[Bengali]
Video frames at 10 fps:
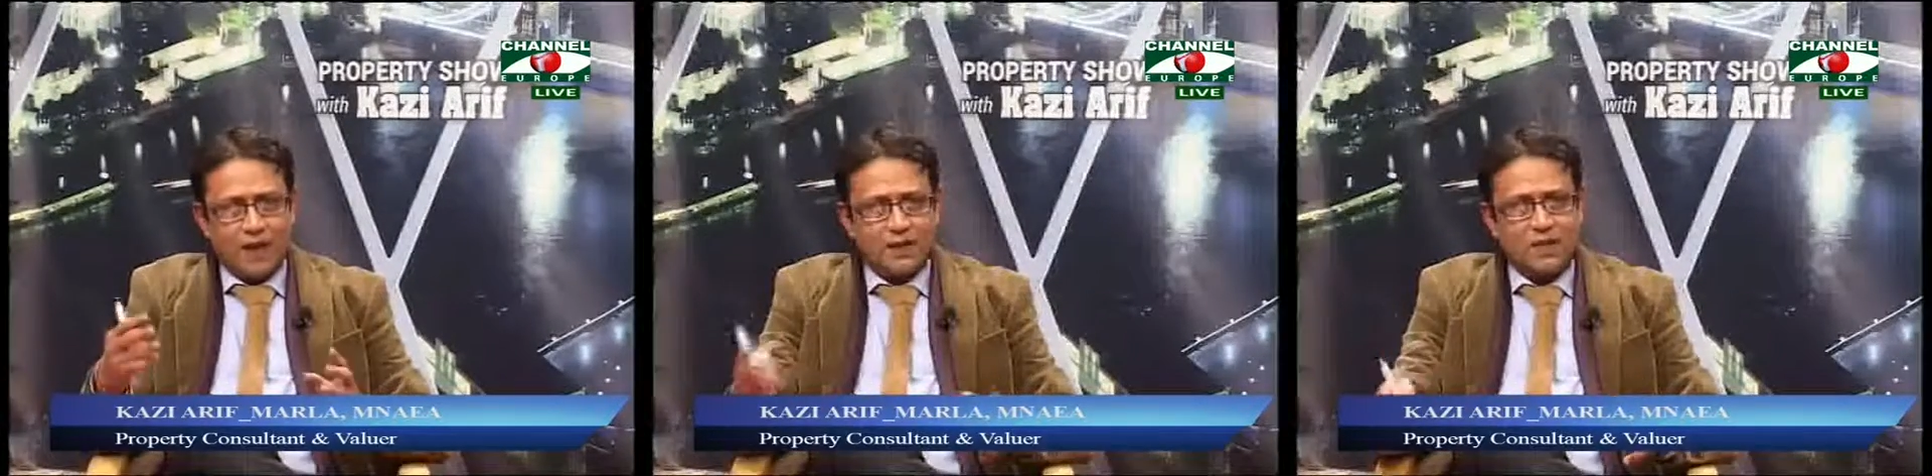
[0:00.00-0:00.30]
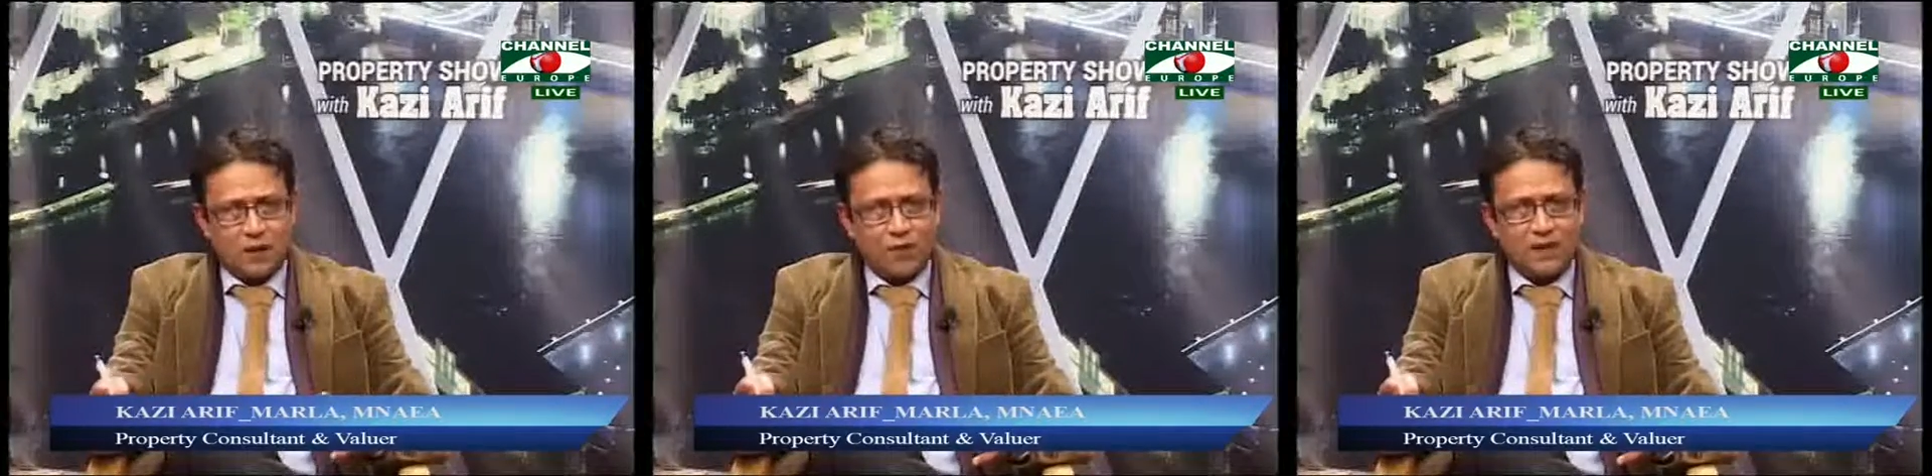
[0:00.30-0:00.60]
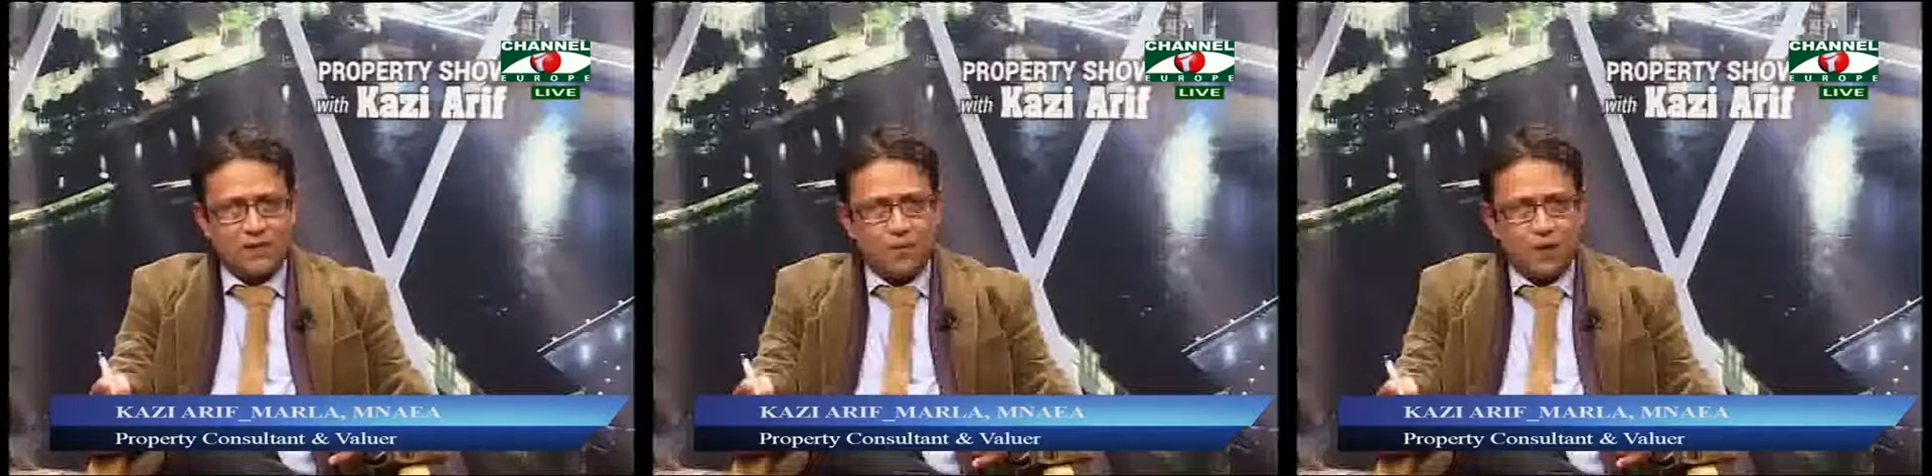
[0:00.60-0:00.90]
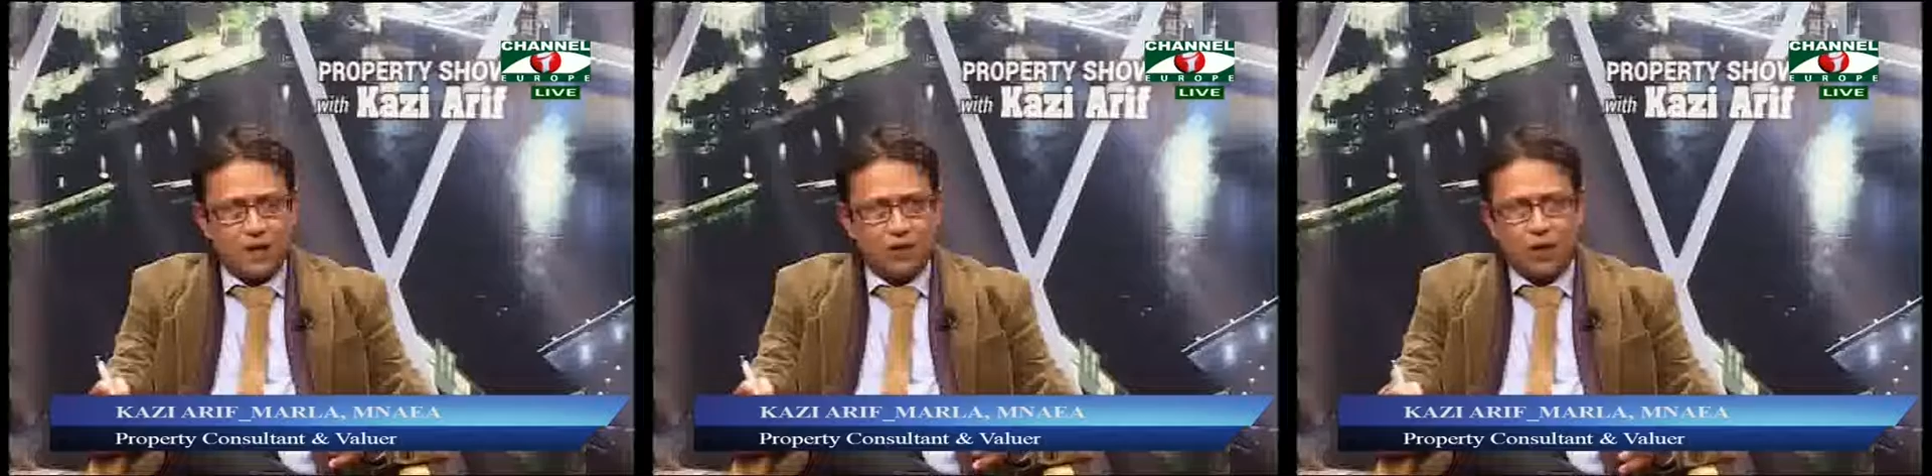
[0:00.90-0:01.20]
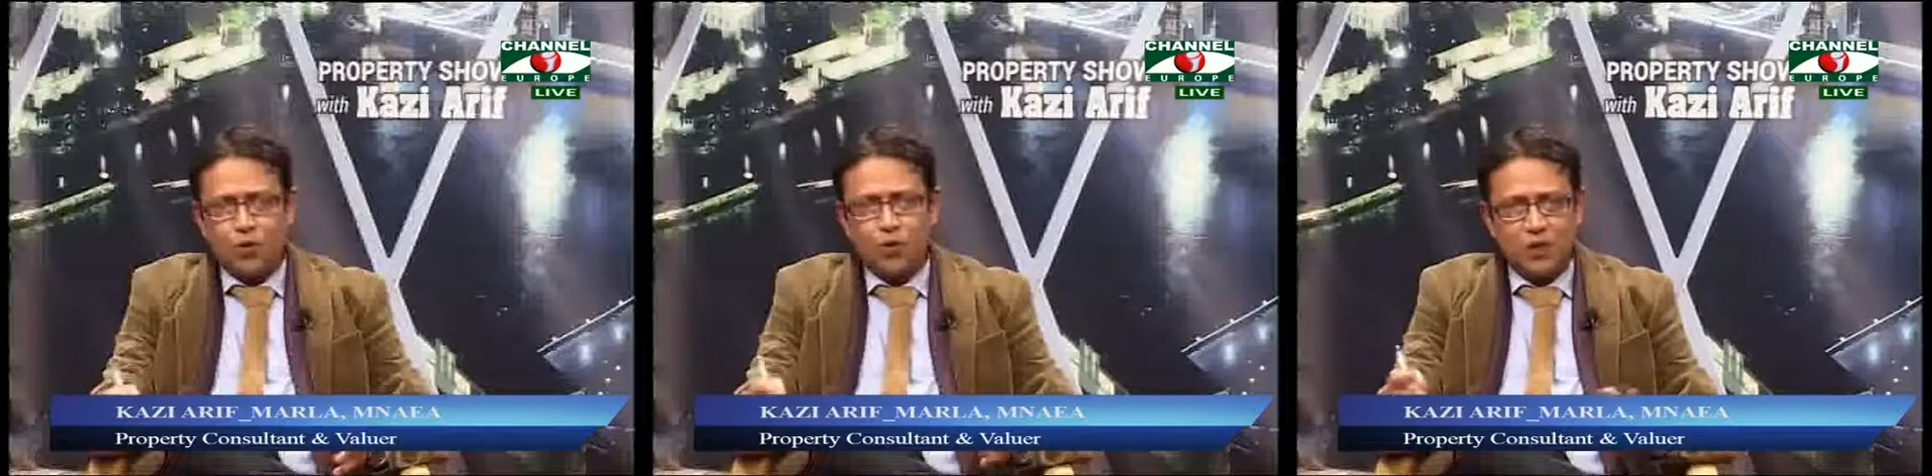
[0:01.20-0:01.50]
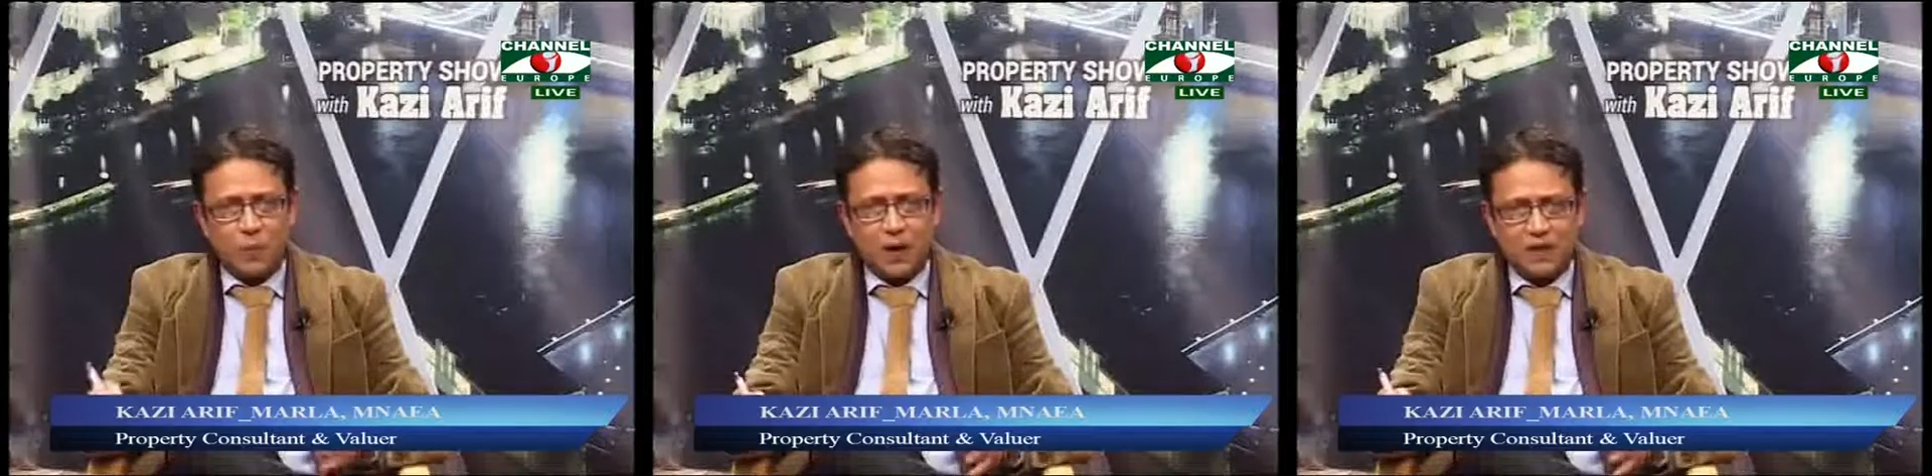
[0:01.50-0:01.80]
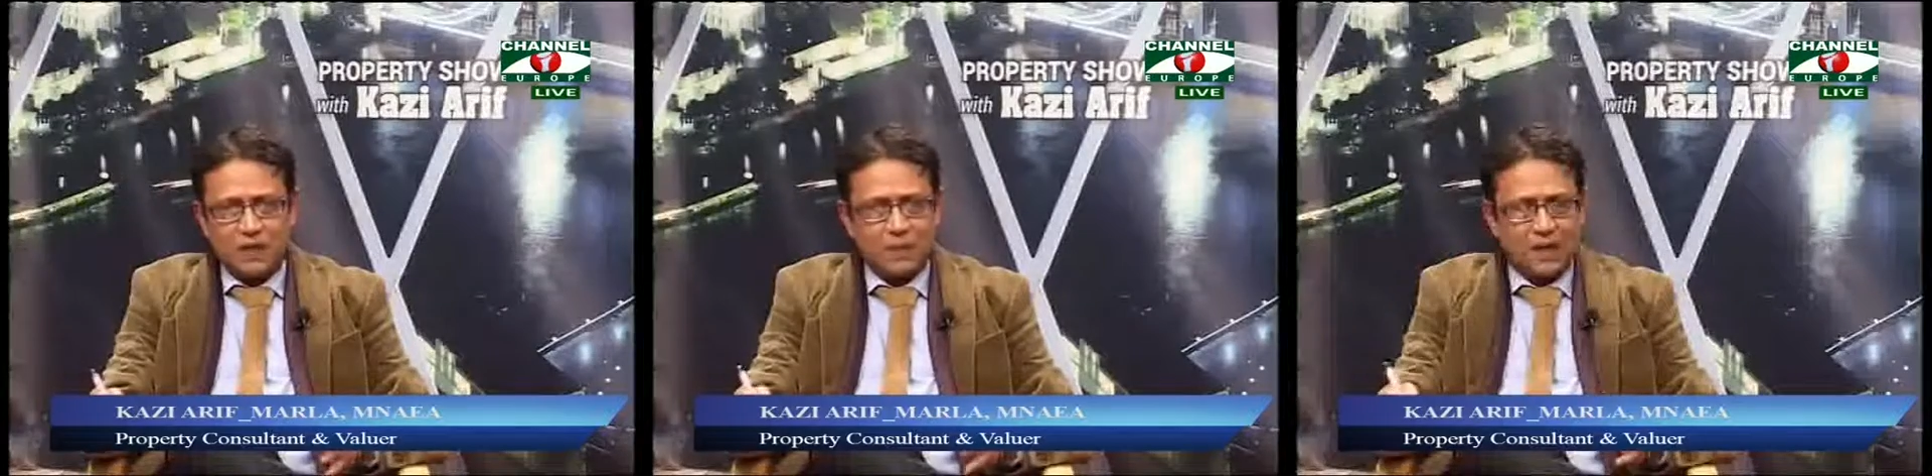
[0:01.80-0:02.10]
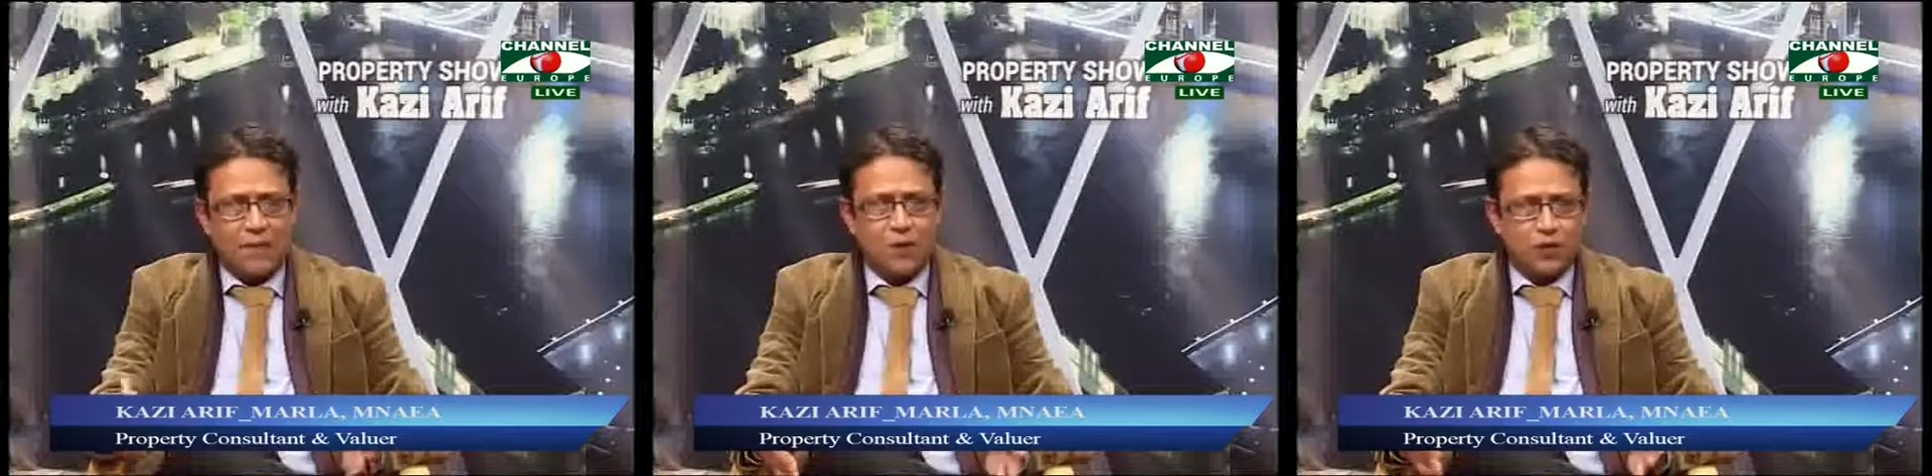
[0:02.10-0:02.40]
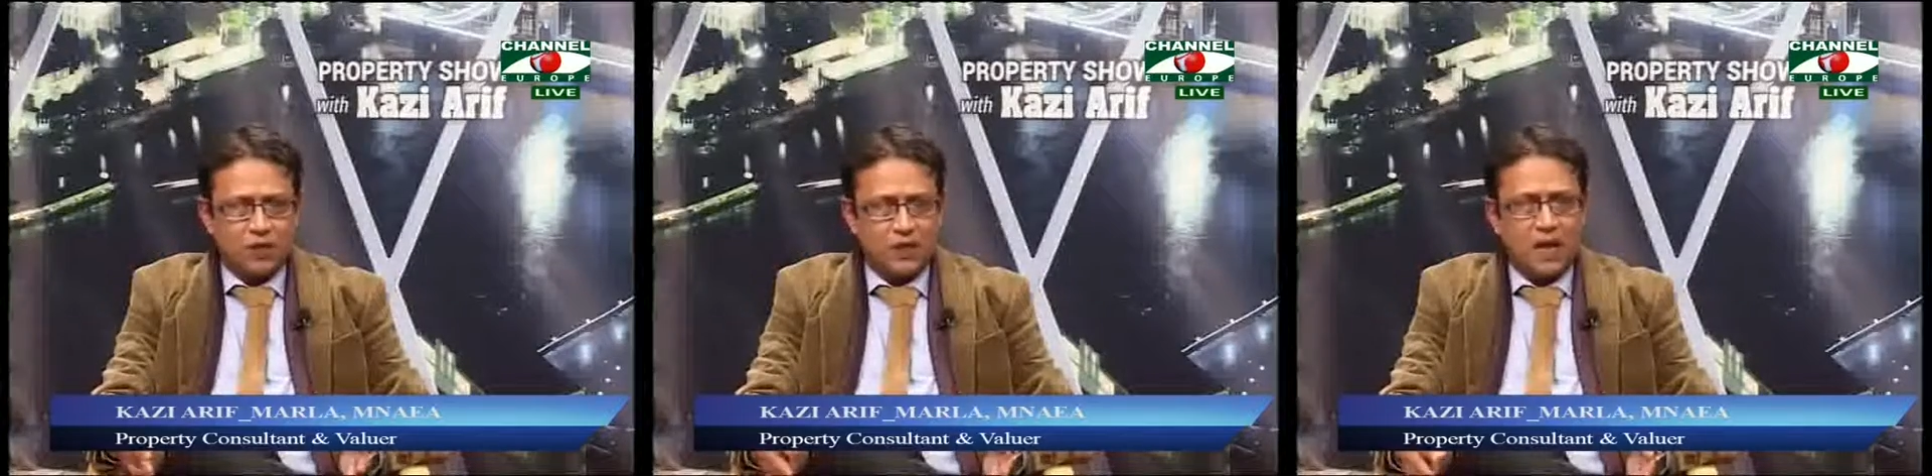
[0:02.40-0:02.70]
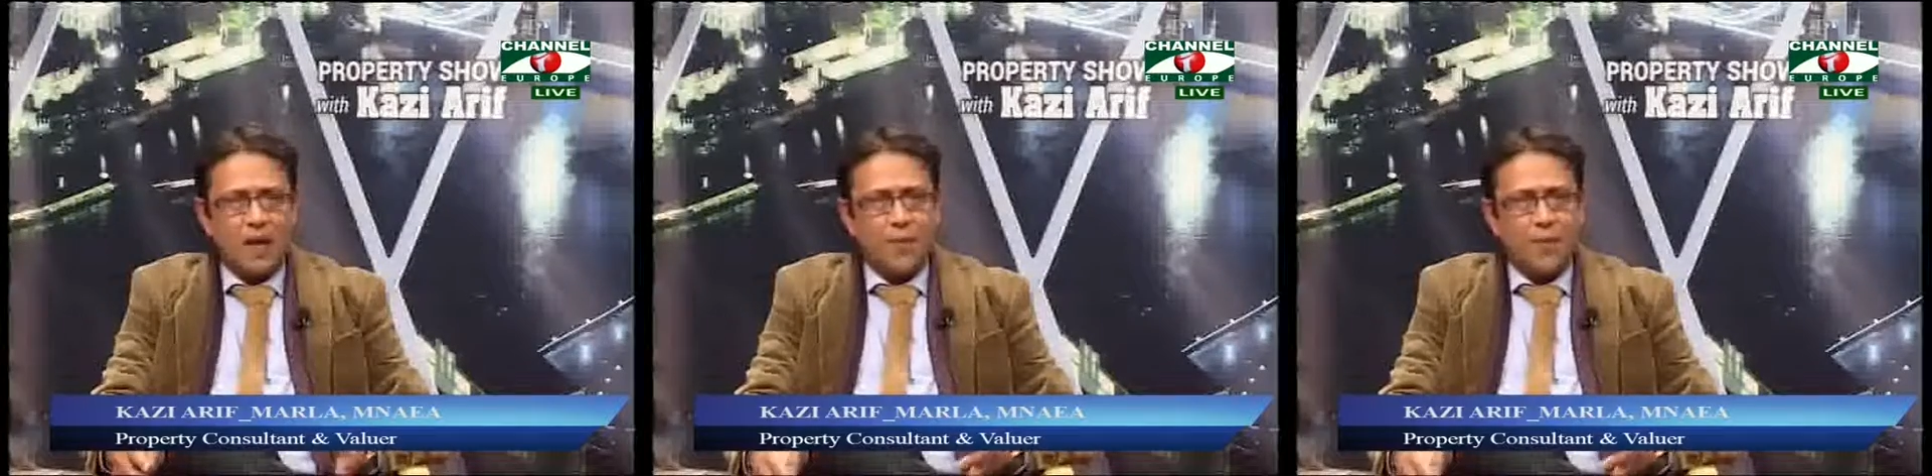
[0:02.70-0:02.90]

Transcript: সেটা ফার্স্ট টাইমের ক্ষেত্রে এখন হতে পারে যে আপনি কাভার করছেন না